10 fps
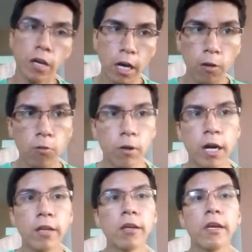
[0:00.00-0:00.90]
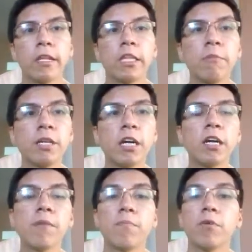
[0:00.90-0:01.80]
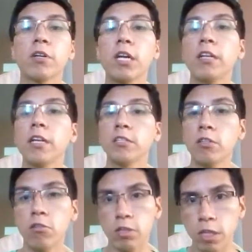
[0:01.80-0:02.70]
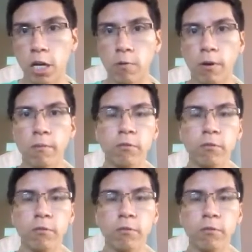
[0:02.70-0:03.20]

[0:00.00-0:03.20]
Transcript: al lugar de Miyagi porque él nace en Okinawa.